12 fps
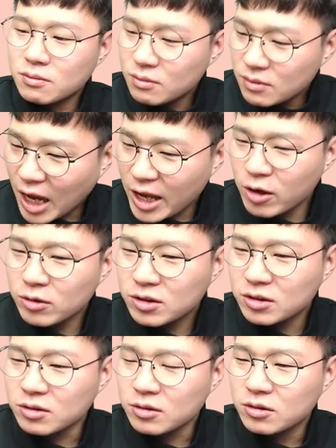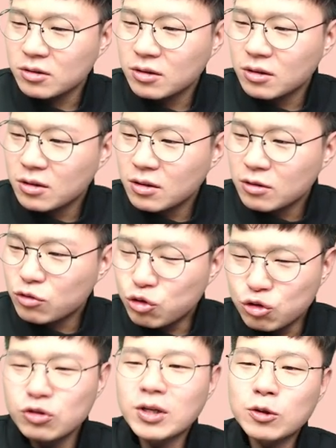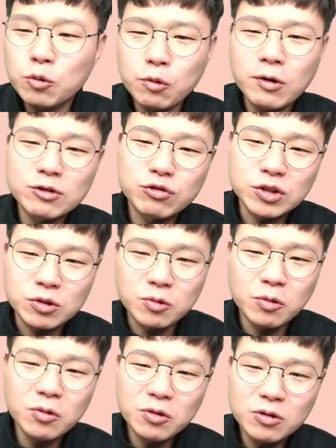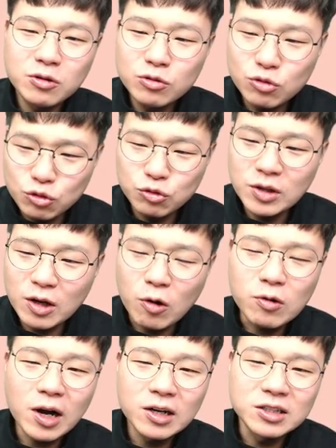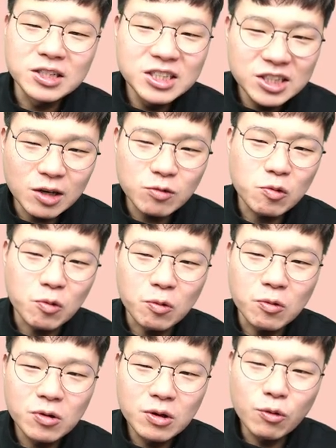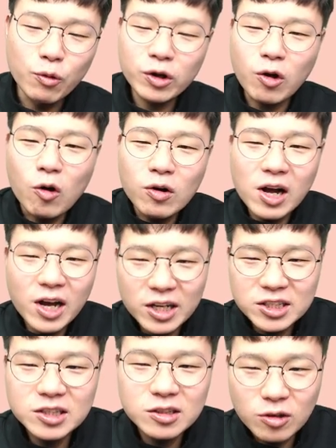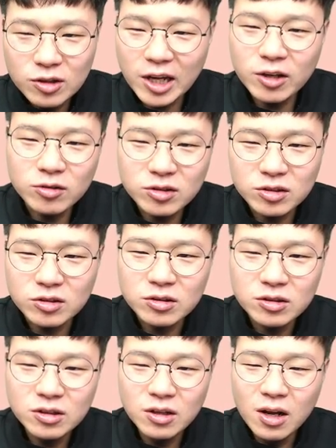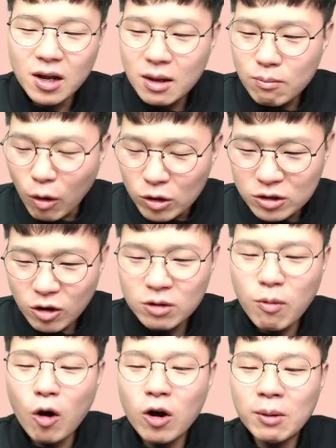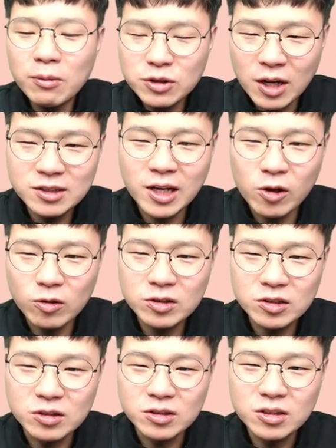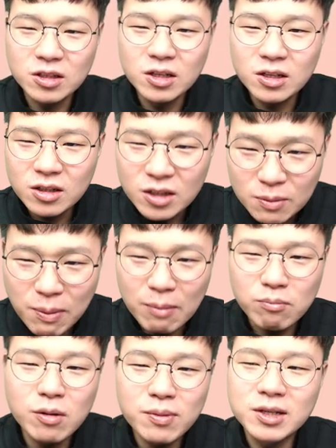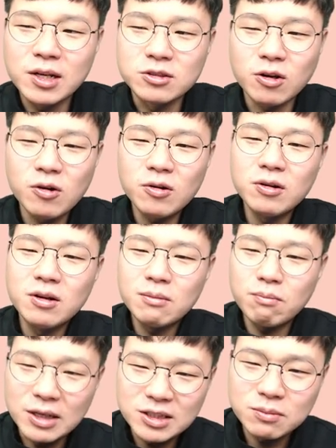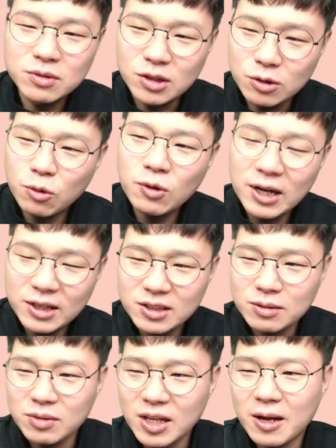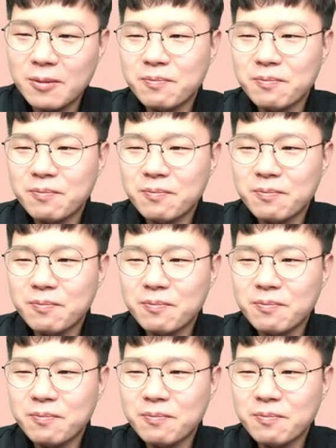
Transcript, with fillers: 다이어트 누구나 성공할 수 있고 누구나 건강을 잃지 않고 오히려 건강해지는 그런 다이어트 먹을 걸 먹어가면서 하는 다이어트 그 방법에 대해서 말씀드리도록 하겠습니다.